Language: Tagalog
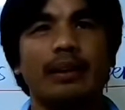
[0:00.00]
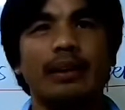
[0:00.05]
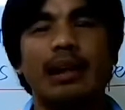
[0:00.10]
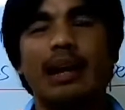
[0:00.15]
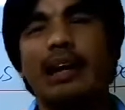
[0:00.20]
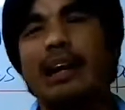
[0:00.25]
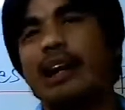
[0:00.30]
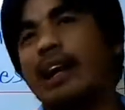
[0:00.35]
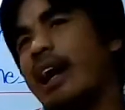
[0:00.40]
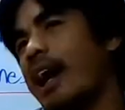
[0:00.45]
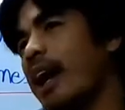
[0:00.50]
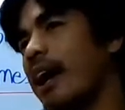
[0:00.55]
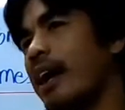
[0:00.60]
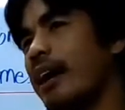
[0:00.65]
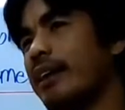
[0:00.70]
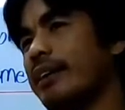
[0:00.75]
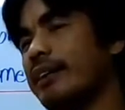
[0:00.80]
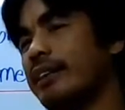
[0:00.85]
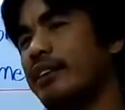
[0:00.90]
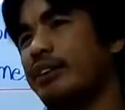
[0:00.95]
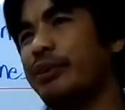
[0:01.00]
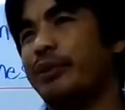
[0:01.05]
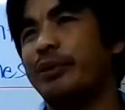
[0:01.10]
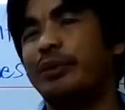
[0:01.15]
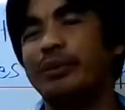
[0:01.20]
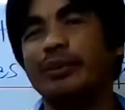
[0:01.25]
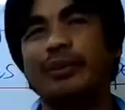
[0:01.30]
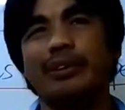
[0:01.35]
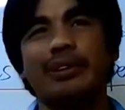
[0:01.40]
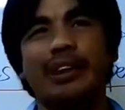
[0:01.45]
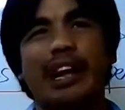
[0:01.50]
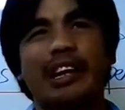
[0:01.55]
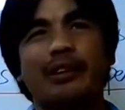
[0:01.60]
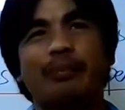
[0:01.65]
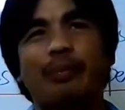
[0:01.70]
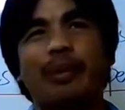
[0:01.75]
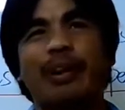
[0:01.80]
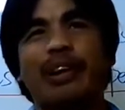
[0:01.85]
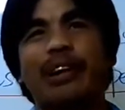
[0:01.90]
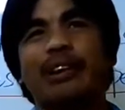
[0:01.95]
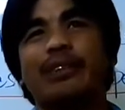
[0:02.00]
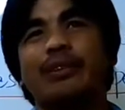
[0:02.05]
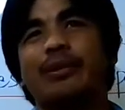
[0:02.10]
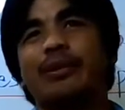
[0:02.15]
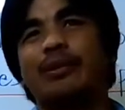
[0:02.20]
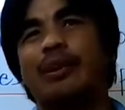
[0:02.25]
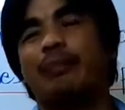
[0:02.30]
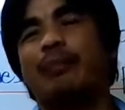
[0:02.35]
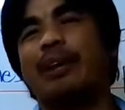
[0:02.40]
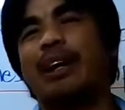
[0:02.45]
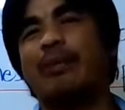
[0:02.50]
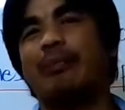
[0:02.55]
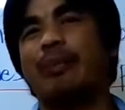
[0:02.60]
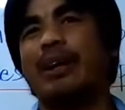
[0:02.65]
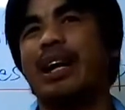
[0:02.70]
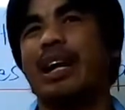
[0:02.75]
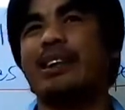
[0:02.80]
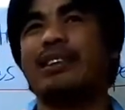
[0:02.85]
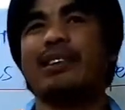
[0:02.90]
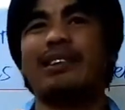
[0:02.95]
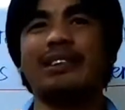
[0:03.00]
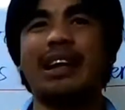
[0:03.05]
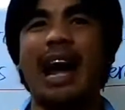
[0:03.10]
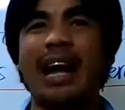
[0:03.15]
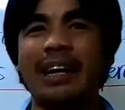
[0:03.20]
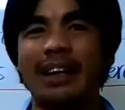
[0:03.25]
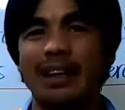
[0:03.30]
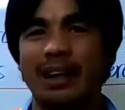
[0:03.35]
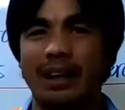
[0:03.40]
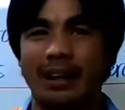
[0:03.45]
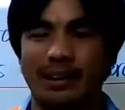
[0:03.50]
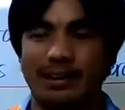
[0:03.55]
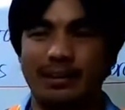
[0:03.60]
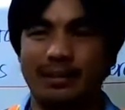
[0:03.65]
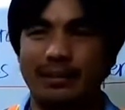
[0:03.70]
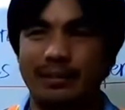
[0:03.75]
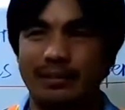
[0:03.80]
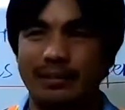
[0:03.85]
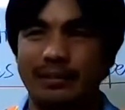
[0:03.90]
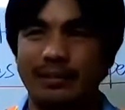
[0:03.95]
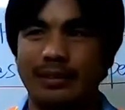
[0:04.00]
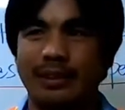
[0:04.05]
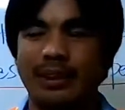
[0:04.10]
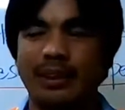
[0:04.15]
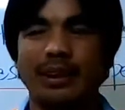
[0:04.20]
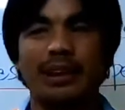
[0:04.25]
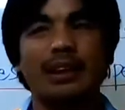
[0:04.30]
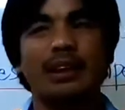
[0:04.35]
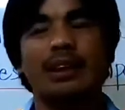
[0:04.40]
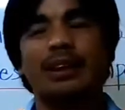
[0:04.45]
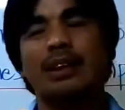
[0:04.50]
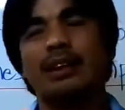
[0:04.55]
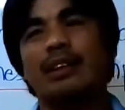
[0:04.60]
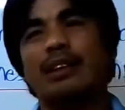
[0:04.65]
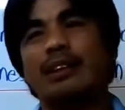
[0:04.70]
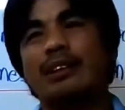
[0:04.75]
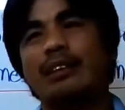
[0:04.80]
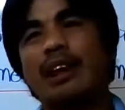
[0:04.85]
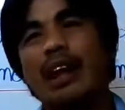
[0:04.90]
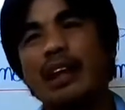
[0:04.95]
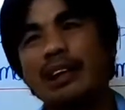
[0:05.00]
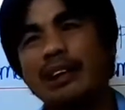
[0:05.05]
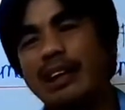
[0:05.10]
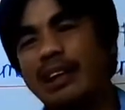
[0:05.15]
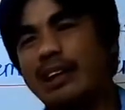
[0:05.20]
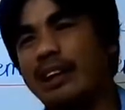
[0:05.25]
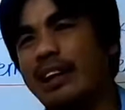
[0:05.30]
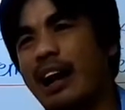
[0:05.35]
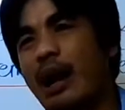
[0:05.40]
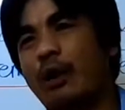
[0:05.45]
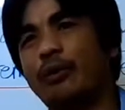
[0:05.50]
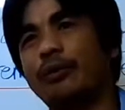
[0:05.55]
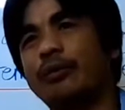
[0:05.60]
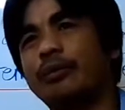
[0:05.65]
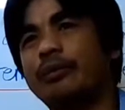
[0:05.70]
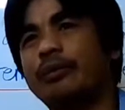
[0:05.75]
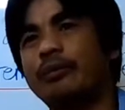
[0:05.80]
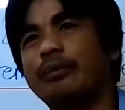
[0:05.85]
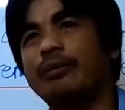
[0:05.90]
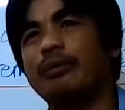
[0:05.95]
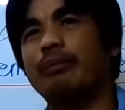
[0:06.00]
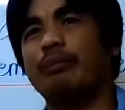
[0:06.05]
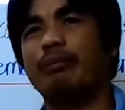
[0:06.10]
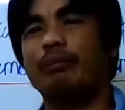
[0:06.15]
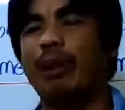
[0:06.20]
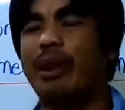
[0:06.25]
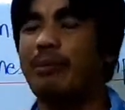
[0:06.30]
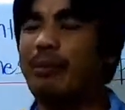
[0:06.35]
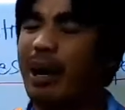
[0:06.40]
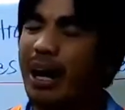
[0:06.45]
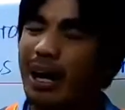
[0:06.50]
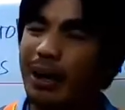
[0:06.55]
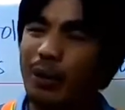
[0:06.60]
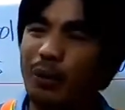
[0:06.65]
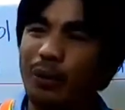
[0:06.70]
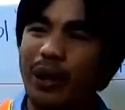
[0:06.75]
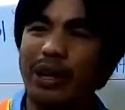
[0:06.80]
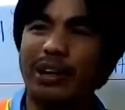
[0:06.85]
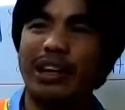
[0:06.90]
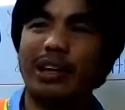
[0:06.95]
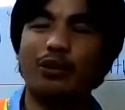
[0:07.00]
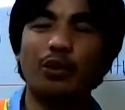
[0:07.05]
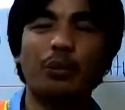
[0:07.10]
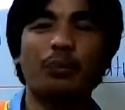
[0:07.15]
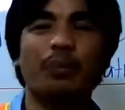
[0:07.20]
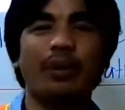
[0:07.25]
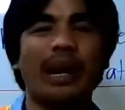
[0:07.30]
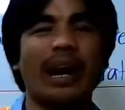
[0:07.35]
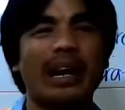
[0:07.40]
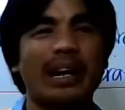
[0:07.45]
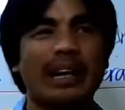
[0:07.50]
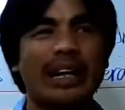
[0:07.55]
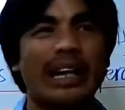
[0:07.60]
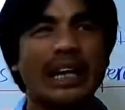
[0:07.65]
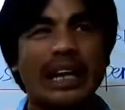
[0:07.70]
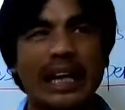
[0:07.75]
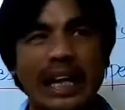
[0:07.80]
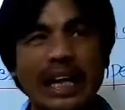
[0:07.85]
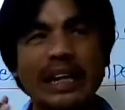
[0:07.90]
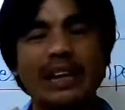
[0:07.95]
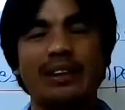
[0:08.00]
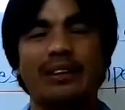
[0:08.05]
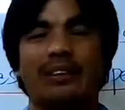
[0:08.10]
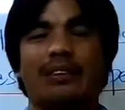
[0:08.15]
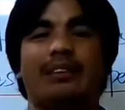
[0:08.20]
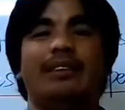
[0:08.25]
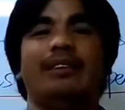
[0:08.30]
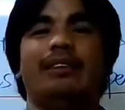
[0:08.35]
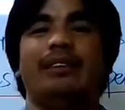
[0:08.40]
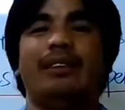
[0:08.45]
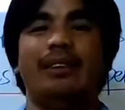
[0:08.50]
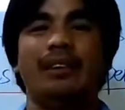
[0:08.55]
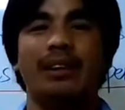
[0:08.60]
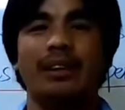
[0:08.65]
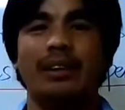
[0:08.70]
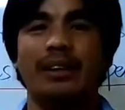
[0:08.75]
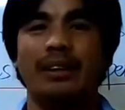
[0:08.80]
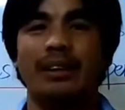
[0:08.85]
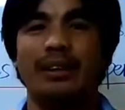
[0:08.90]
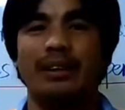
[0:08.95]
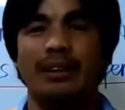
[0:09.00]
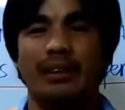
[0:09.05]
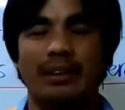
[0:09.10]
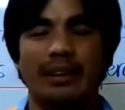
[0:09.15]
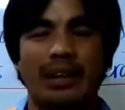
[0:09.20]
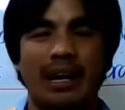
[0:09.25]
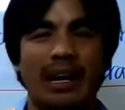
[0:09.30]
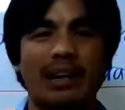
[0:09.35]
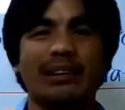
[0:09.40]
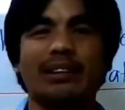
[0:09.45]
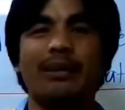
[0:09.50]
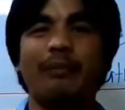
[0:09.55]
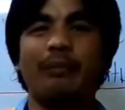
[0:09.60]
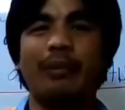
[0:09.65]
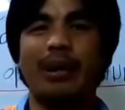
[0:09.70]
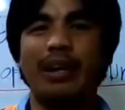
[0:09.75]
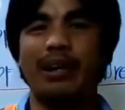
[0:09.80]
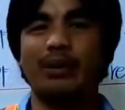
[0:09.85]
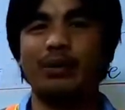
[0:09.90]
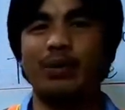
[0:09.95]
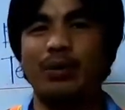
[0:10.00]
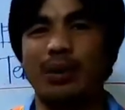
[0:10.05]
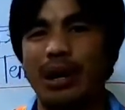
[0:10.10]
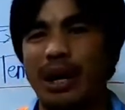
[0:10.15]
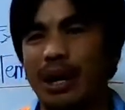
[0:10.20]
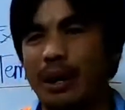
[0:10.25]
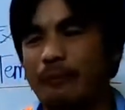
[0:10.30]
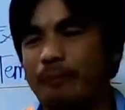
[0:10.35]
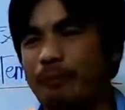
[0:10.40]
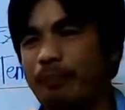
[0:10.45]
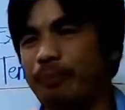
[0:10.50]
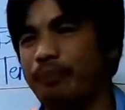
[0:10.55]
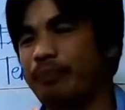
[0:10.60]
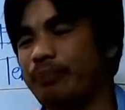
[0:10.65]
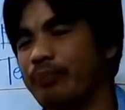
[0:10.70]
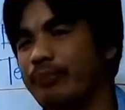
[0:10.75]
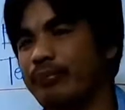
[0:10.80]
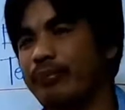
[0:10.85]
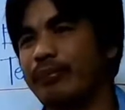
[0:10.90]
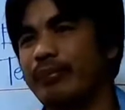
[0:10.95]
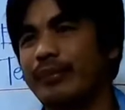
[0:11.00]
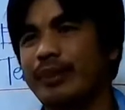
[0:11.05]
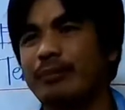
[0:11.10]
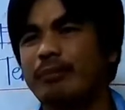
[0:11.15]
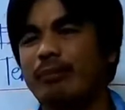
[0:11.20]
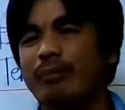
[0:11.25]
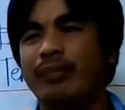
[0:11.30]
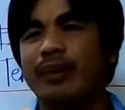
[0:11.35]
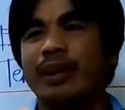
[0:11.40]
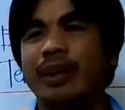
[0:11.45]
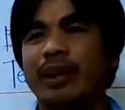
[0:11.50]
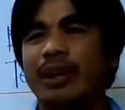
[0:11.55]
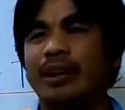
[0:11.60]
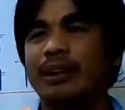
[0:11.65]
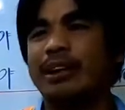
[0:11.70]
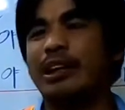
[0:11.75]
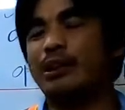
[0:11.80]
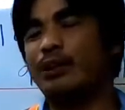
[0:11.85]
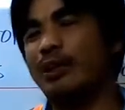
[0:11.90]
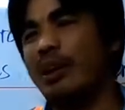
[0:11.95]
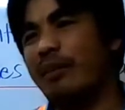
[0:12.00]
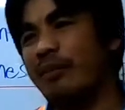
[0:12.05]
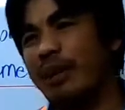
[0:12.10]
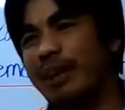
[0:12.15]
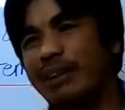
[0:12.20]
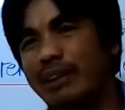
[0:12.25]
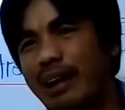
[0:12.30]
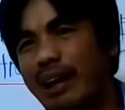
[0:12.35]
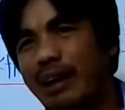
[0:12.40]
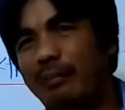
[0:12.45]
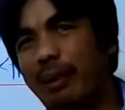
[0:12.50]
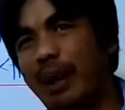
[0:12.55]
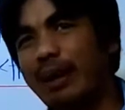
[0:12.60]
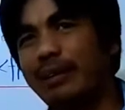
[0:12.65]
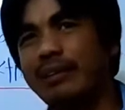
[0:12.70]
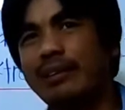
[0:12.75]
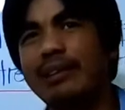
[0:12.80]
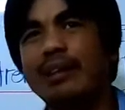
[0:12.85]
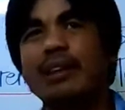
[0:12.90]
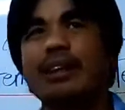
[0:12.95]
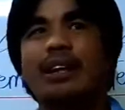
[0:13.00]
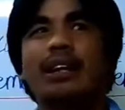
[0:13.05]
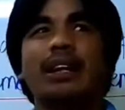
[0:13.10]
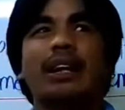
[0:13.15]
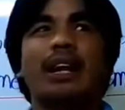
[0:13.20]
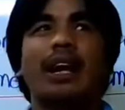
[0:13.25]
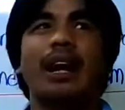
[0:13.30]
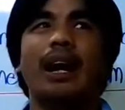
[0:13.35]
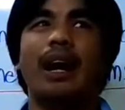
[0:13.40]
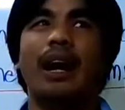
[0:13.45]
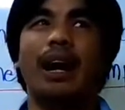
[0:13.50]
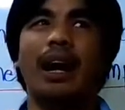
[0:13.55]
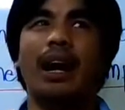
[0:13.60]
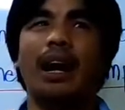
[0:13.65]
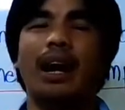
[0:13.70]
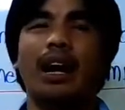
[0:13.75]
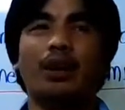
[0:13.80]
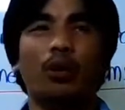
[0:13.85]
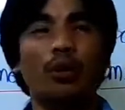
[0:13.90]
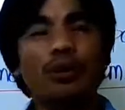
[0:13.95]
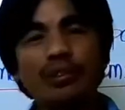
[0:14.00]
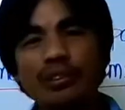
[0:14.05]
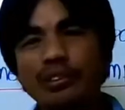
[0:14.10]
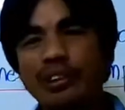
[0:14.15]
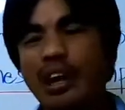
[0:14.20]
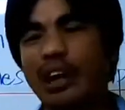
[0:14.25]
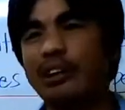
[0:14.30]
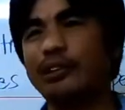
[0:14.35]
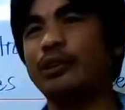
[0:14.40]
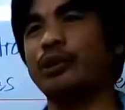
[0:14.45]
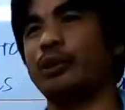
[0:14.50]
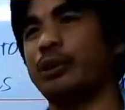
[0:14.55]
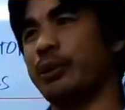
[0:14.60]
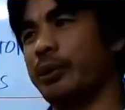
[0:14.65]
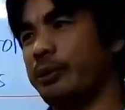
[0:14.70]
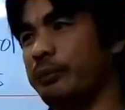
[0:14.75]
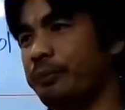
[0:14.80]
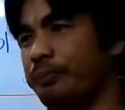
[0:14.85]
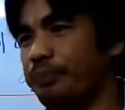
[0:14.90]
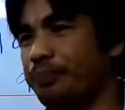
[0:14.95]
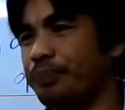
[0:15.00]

Gaya ng yung na-experience ko sa Pilipinas, tunnel. Sa underground, may mga lugar na sobrang init ang temperatura. Dito naman sa labas, uh, construction.